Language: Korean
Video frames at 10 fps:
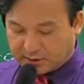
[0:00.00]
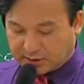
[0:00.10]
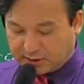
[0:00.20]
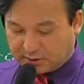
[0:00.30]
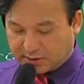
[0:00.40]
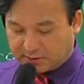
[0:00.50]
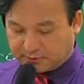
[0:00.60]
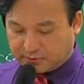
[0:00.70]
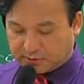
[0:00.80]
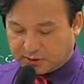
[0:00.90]
자, 이러한
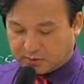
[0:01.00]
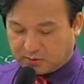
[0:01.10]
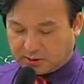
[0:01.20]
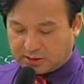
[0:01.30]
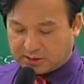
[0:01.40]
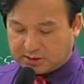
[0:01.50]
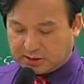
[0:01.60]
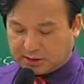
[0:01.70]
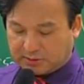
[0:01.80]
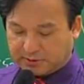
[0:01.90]
부동산의 공간 가치
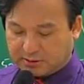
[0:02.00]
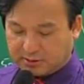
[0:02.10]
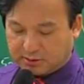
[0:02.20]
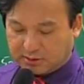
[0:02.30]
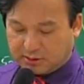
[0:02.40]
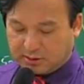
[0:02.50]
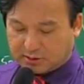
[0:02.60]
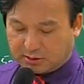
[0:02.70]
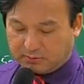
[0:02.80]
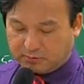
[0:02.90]
개념은
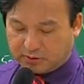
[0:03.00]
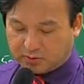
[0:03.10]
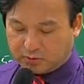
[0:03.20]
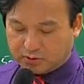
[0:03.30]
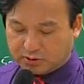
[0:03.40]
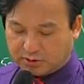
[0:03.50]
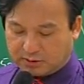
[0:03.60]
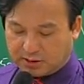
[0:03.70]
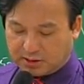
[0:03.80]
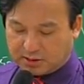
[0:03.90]
건물이
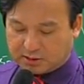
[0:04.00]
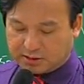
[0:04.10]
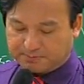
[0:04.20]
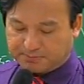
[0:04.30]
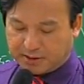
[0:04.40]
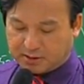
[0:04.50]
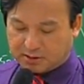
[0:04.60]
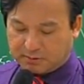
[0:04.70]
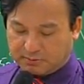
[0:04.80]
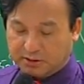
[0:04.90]
고층화와 집합
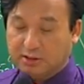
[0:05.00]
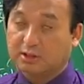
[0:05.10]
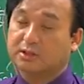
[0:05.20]
건물이라는